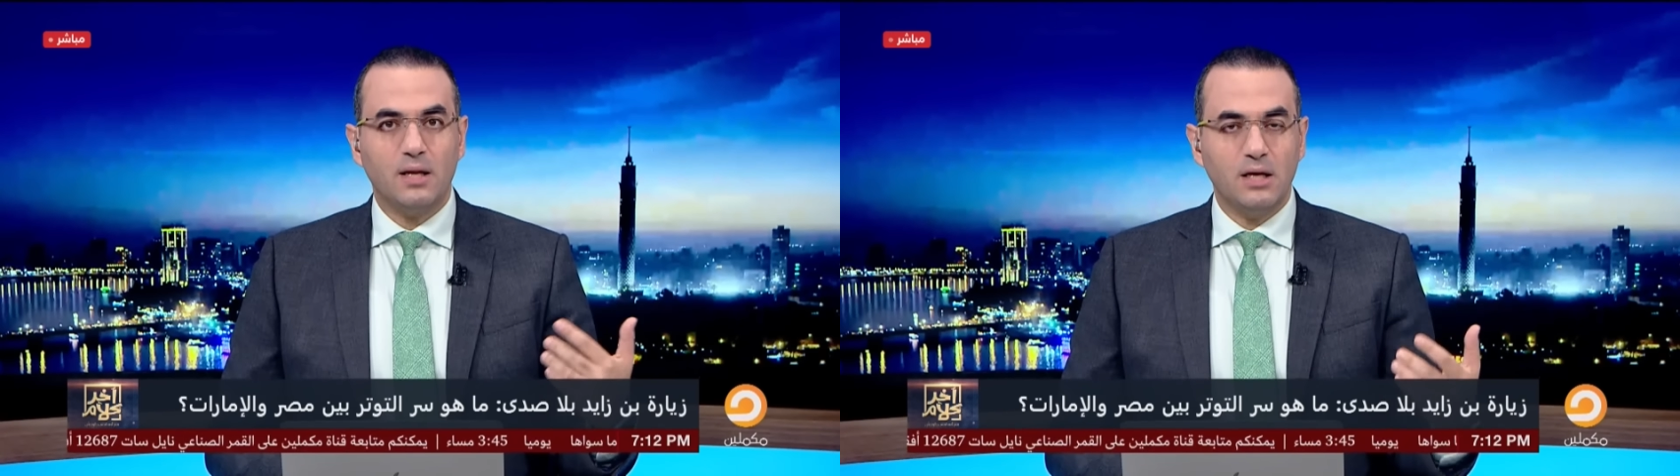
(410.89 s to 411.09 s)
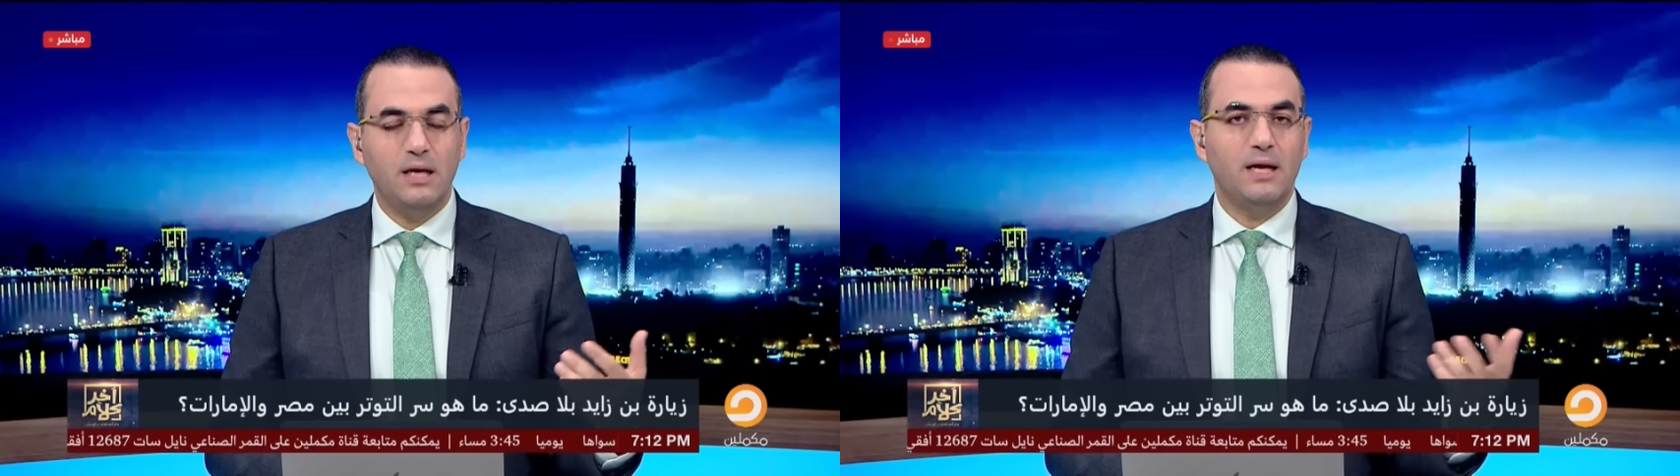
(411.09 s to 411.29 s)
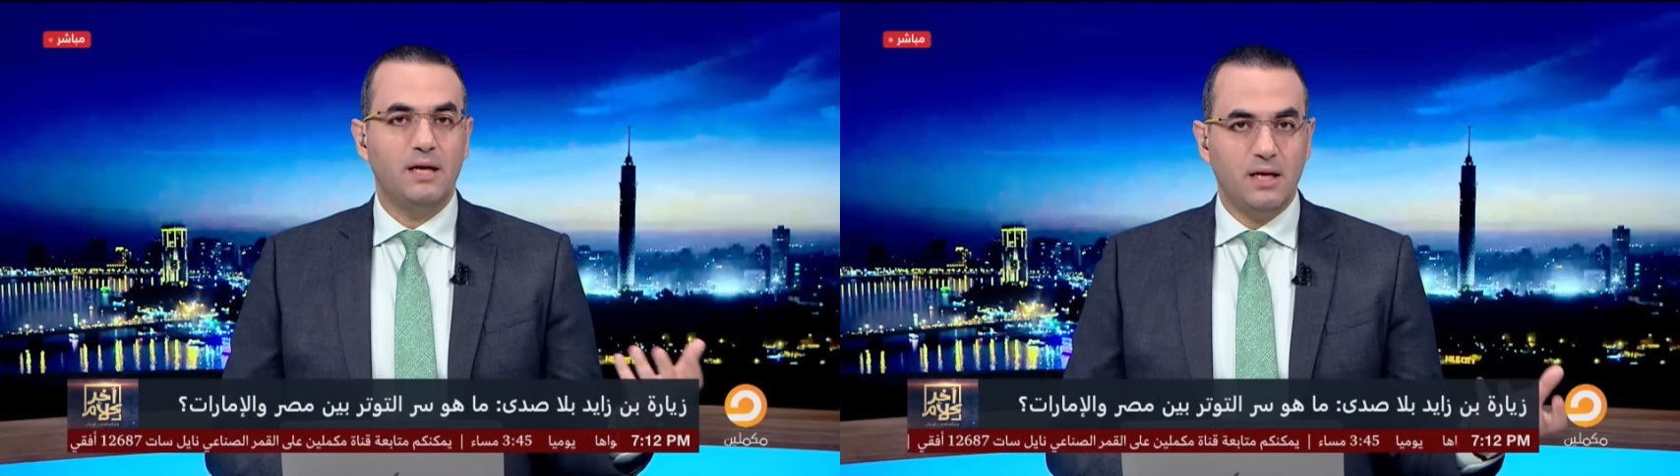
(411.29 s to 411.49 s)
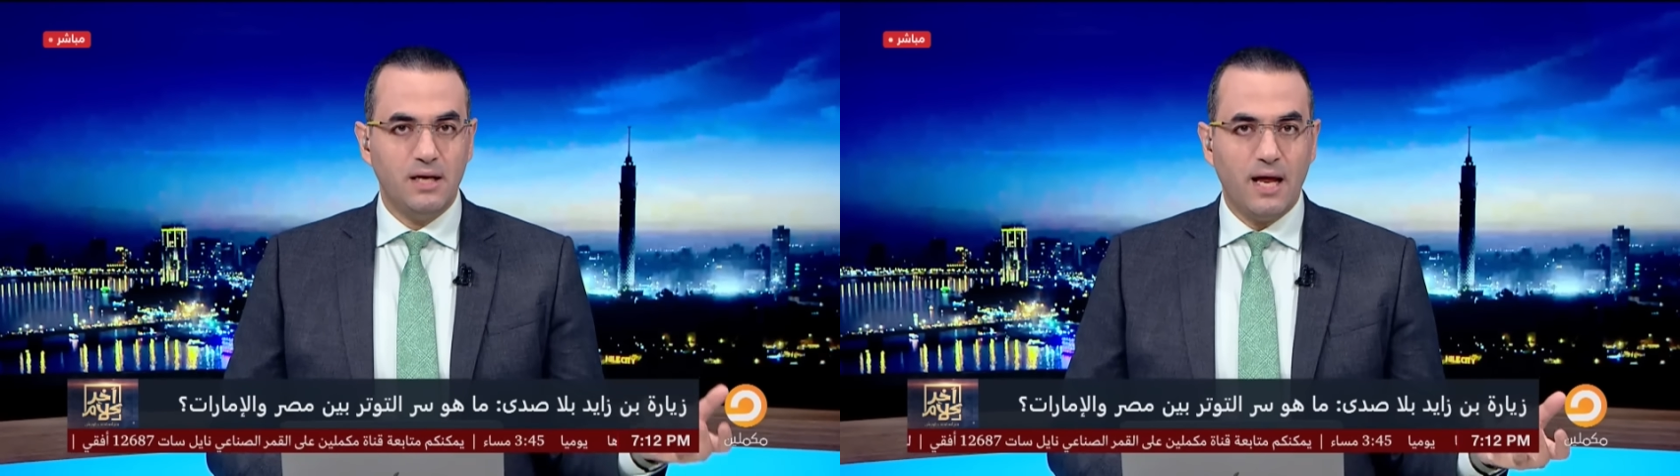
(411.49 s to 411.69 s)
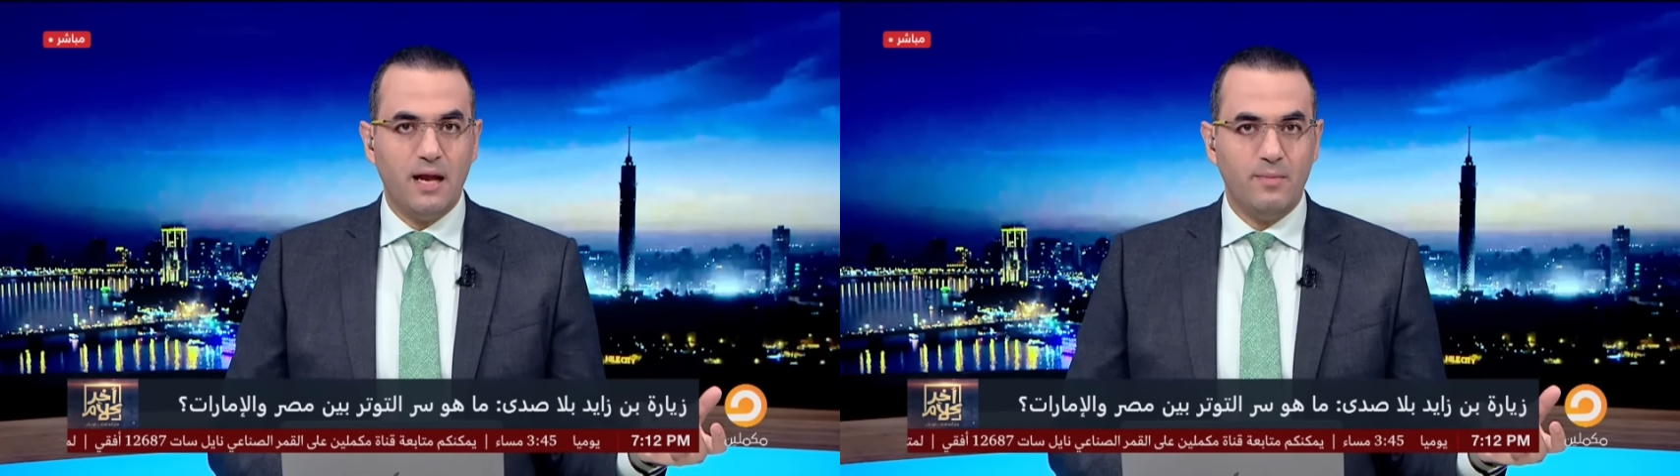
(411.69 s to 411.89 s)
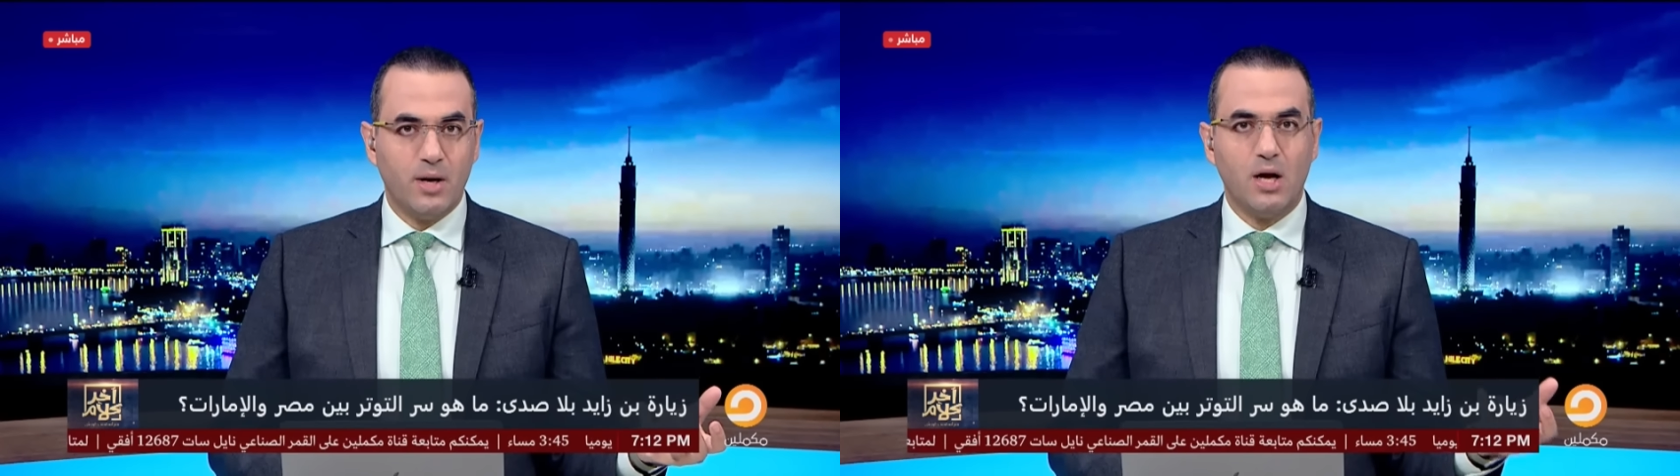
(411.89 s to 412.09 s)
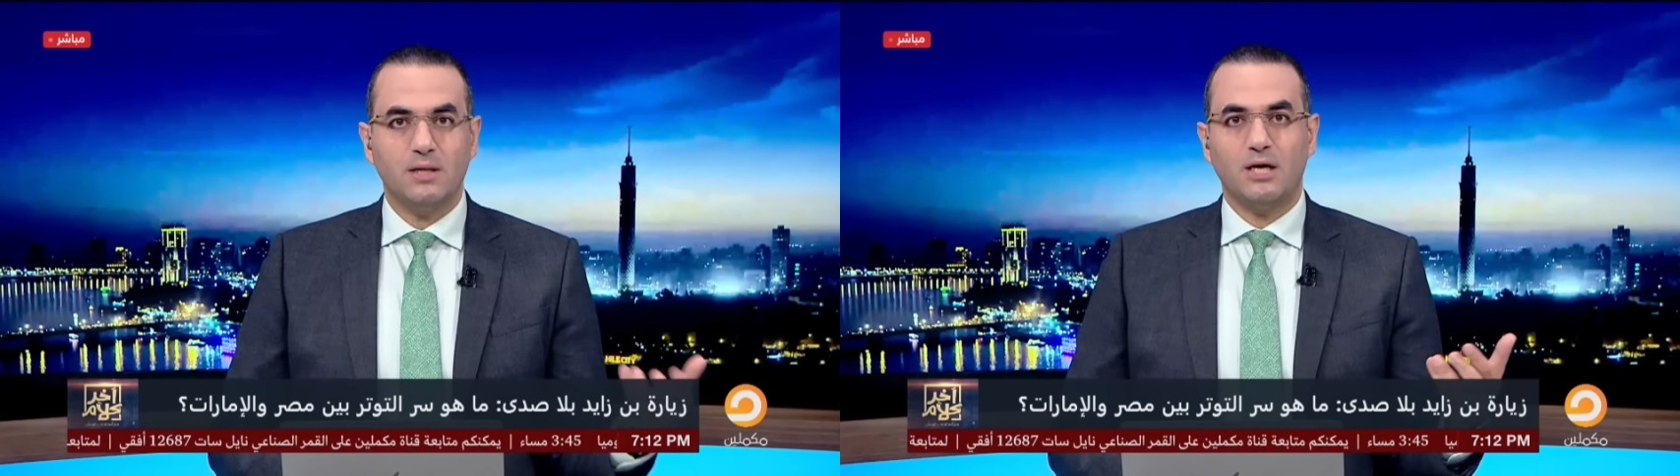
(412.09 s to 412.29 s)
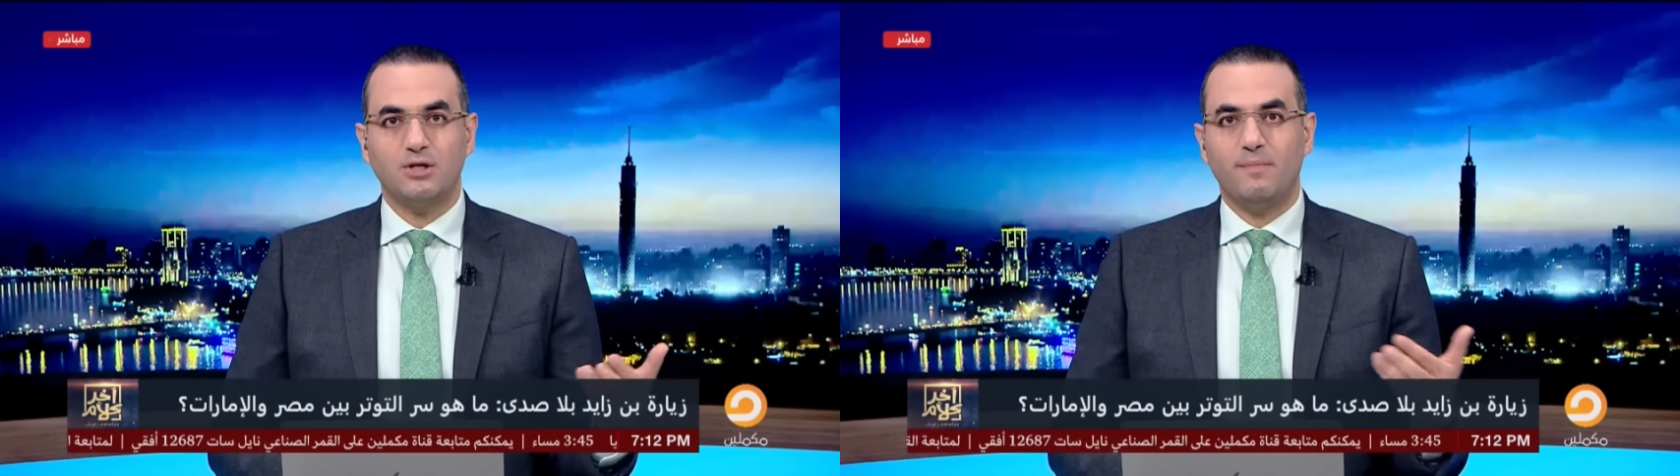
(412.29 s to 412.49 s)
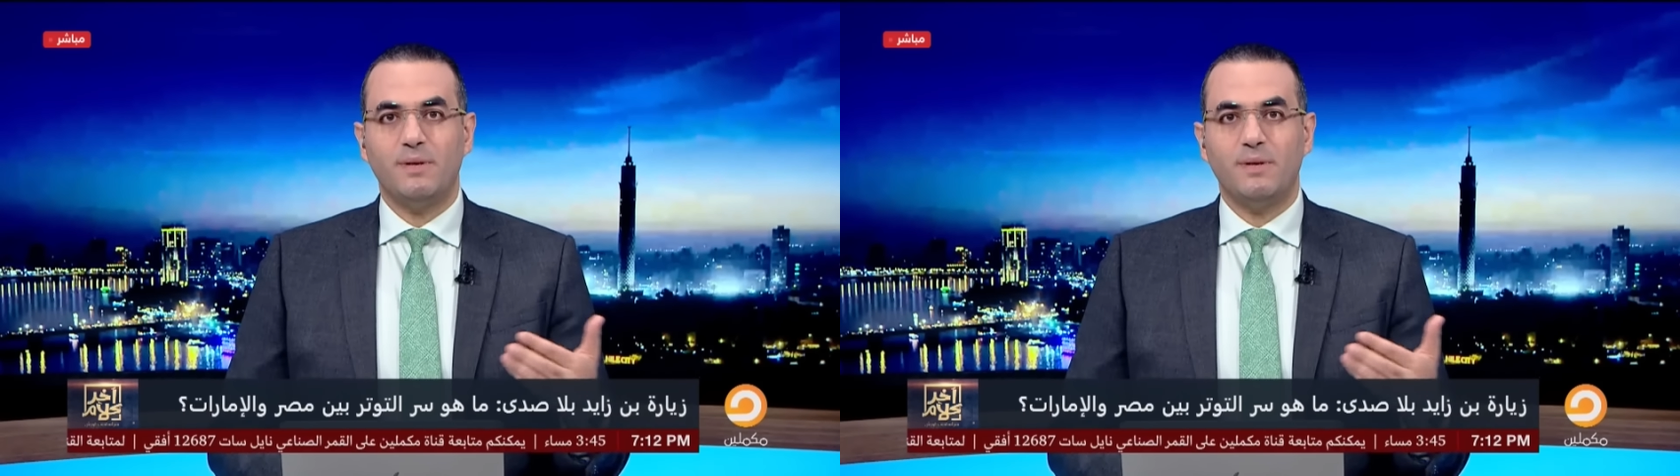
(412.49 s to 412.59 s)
قيل ان هي الامارات عشان